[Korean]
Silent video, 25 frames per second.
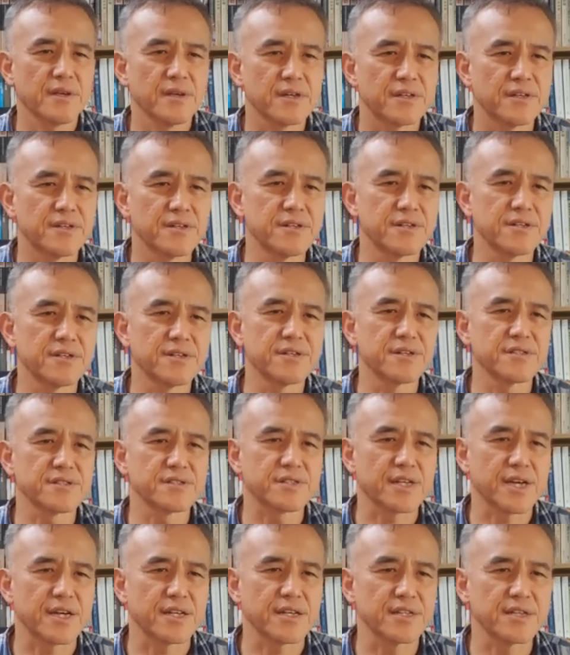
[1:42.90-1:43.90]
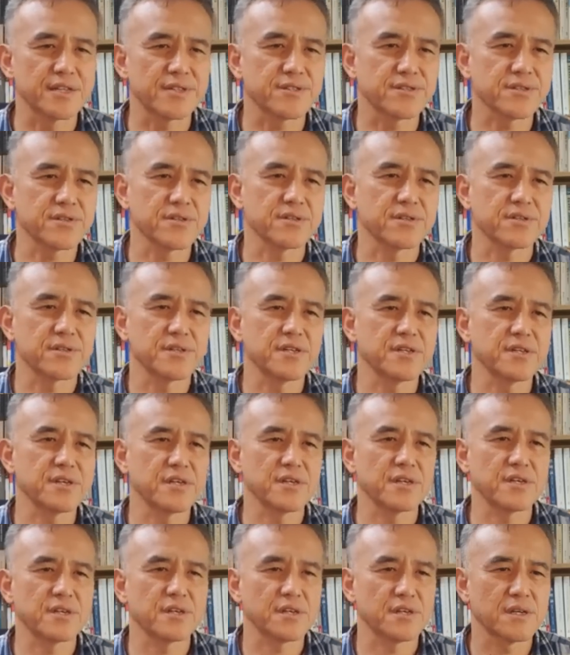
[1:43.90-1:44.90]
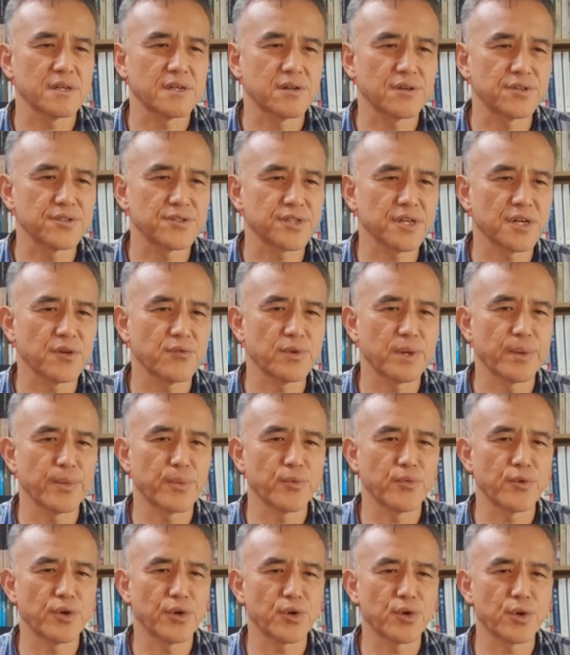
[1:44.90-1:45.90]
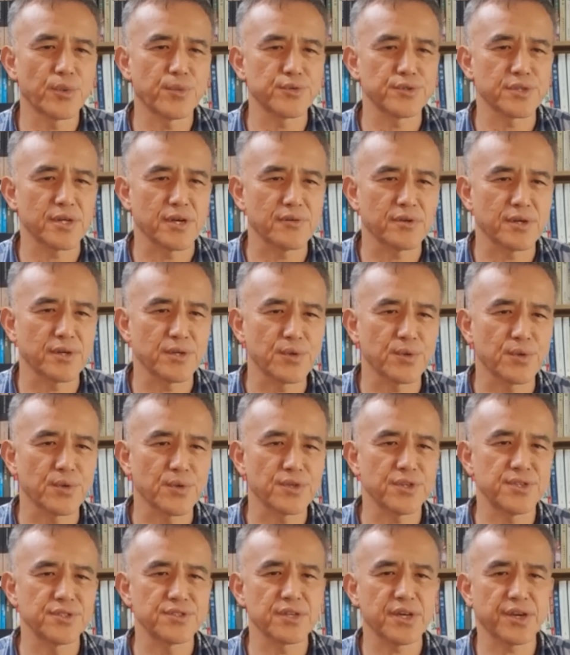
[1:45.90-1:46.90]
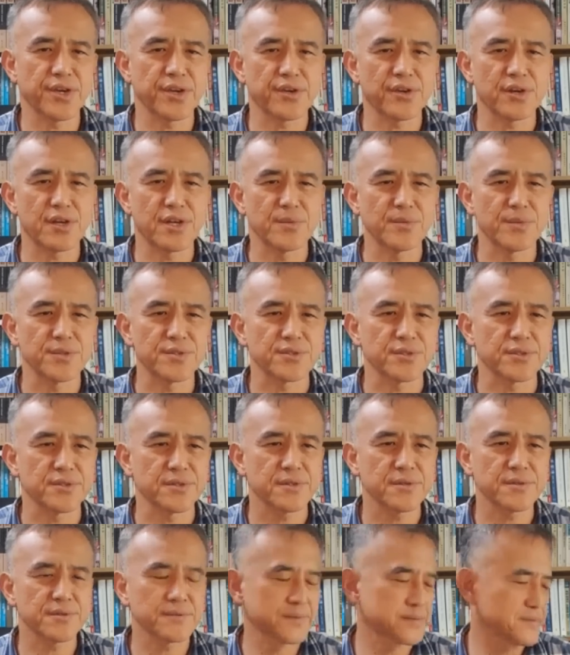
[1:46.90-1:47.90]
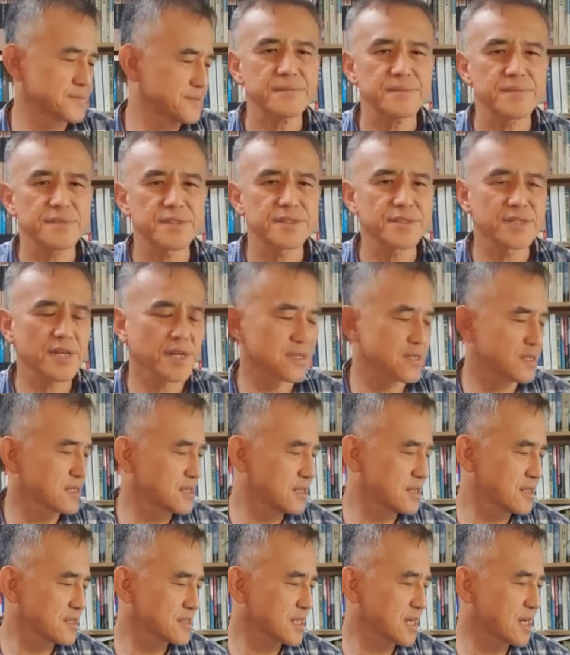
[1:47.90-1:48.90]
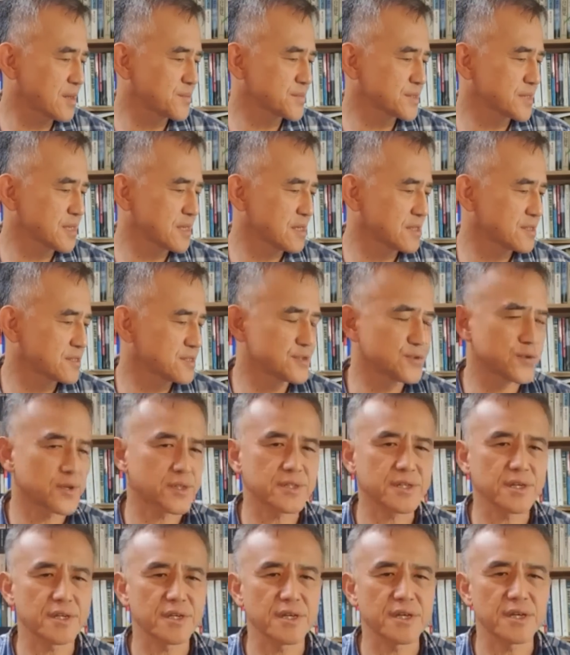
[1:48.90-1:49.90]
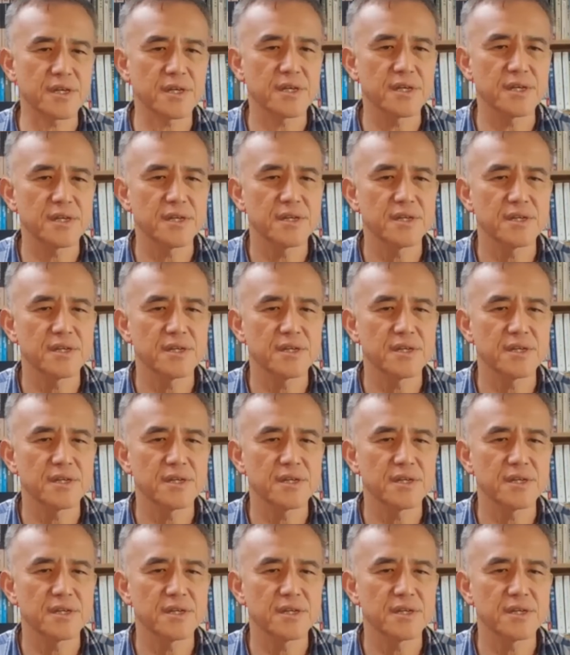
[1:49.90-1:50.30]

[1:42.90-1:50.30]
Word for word: 그 자리에서 이 러시아 외교부 장관도 기자회견을 하면서 자기가 다음 달 10월 달에